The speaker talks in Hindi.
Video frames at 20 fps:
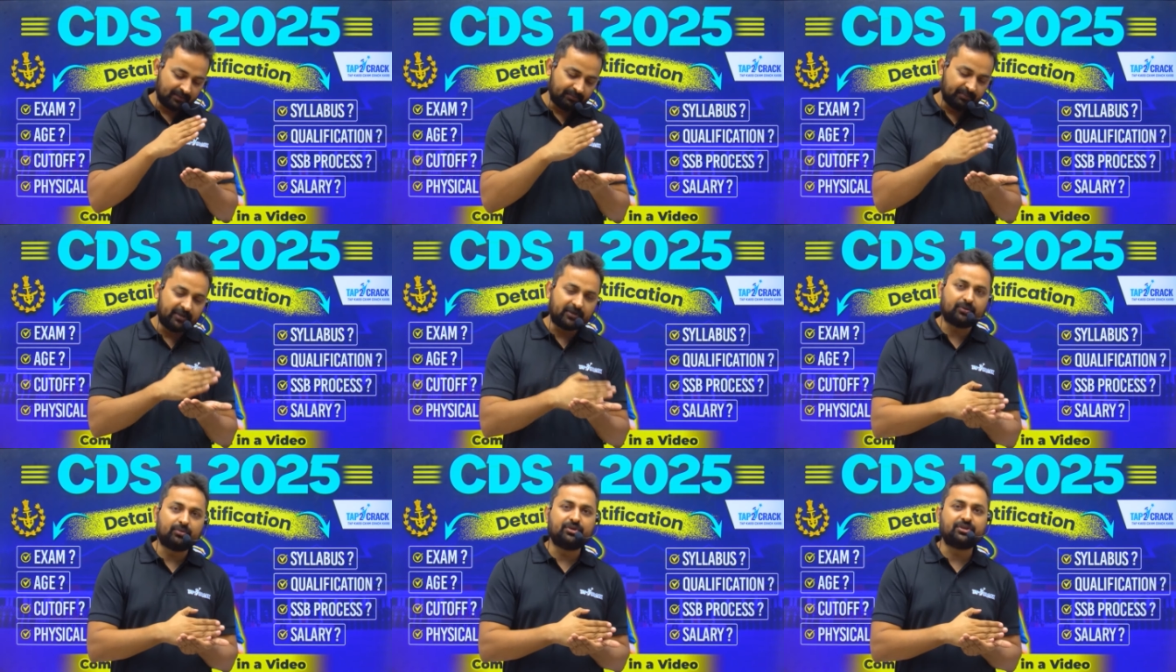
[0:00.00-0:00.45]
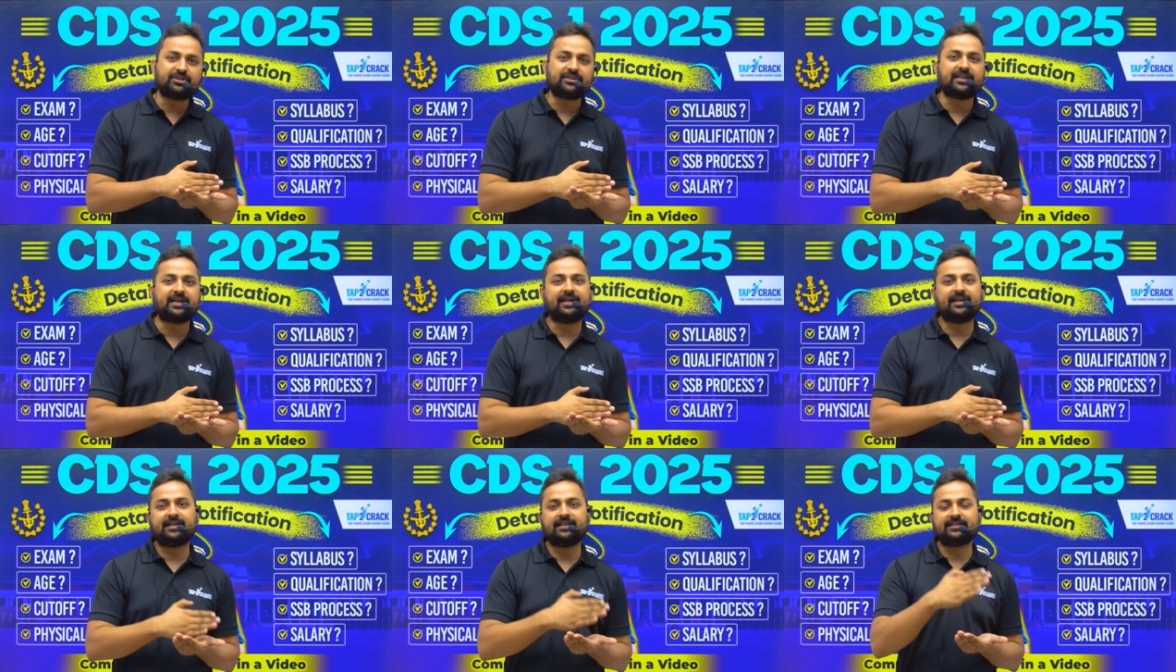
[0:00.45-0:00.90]
बिल्कुल
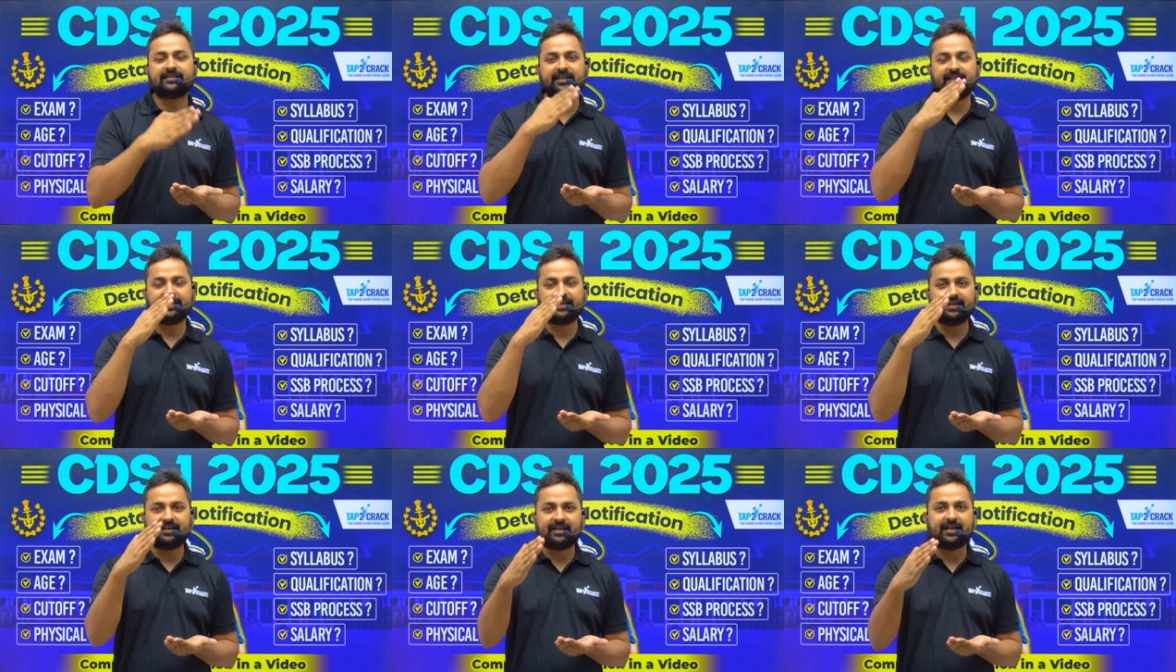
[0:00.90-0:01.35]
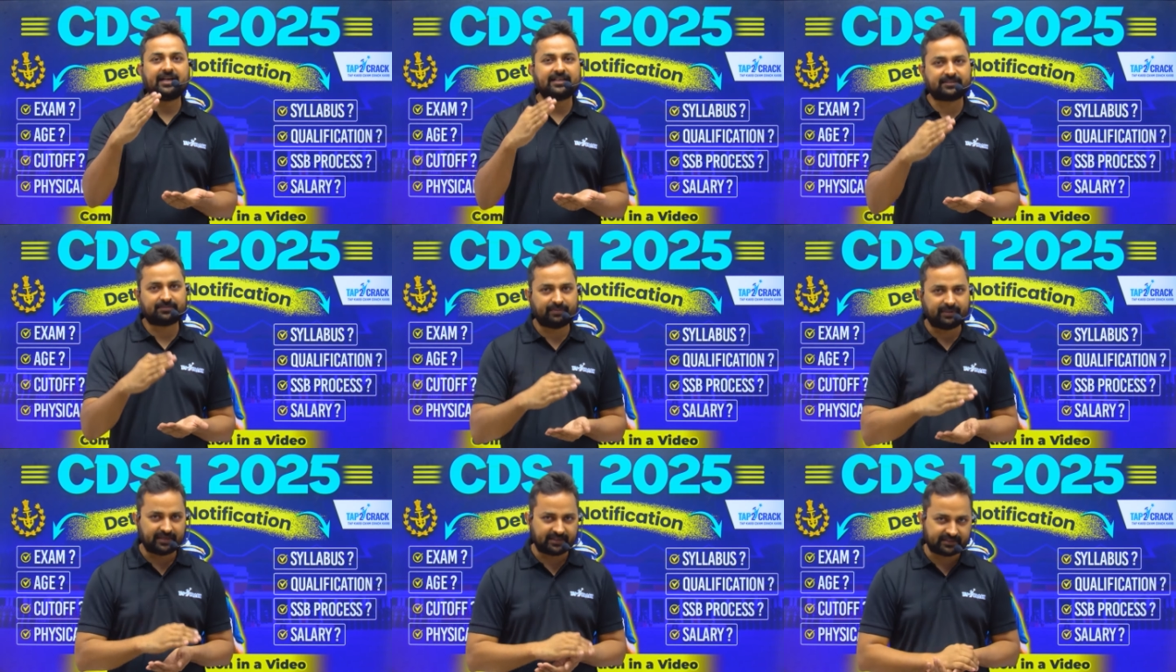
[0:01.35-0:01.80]
स्टार्टिंग से लेके
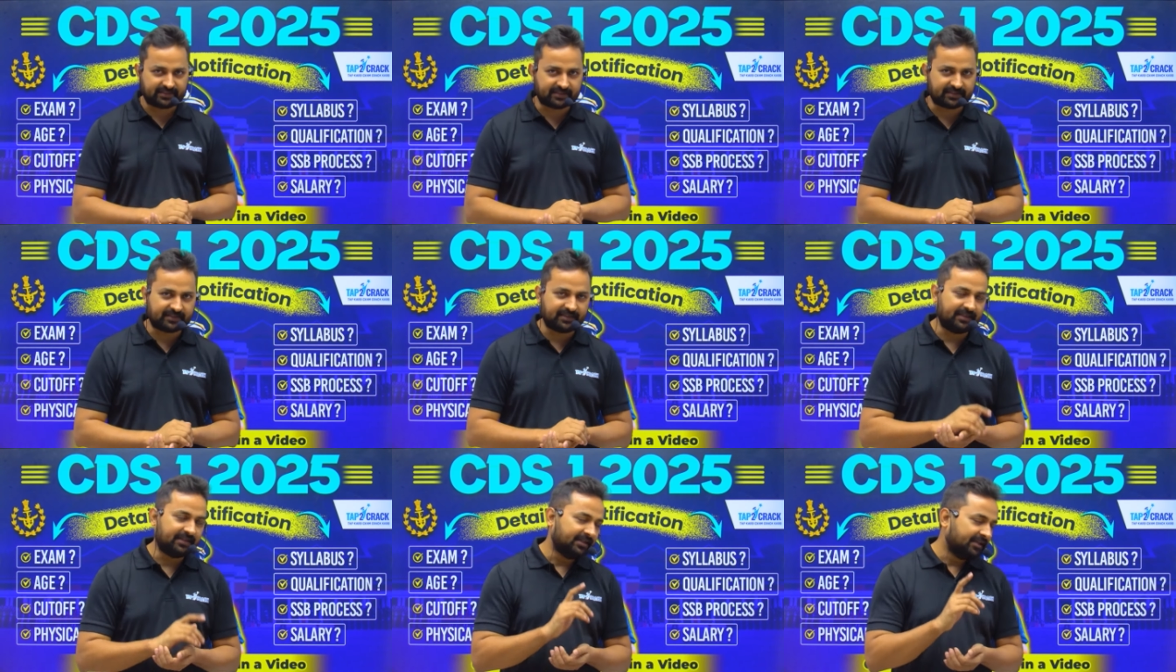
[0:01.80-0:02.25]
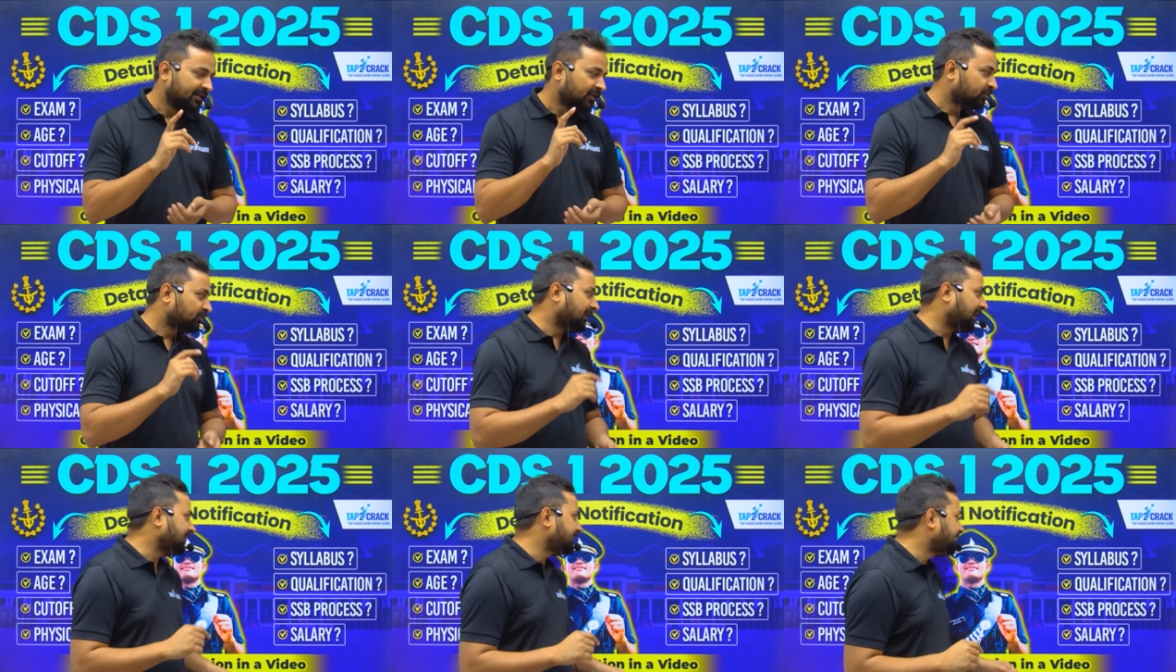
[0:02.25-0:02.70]
लास्ट पार्ट तक का
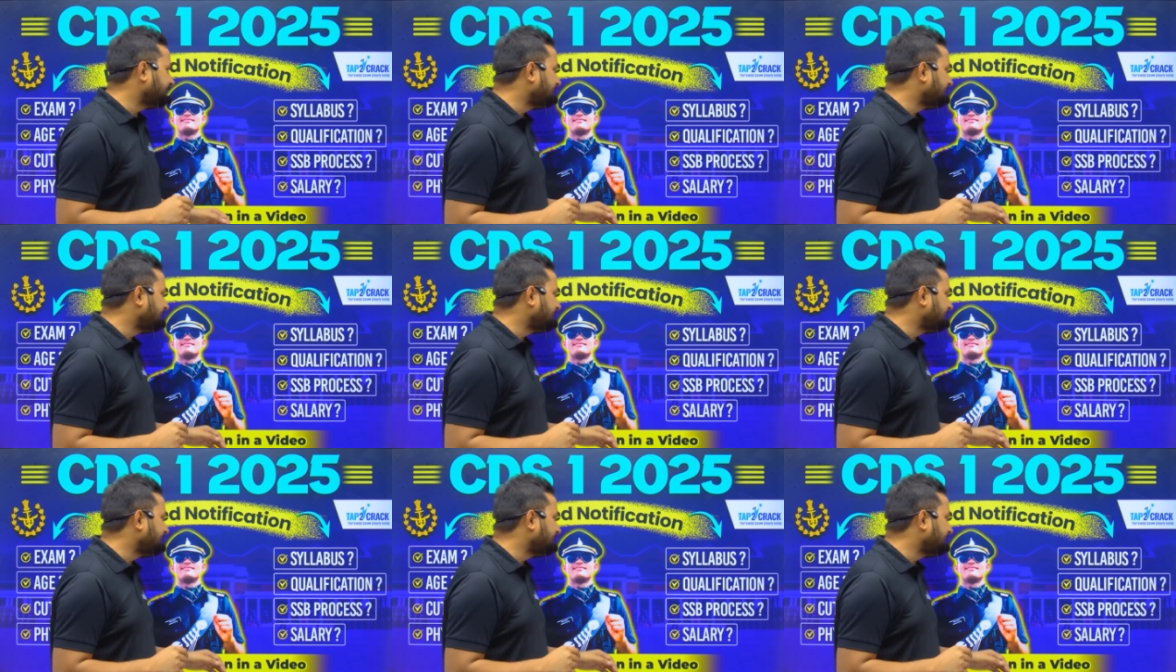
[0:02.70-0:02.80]
तो आ जाइए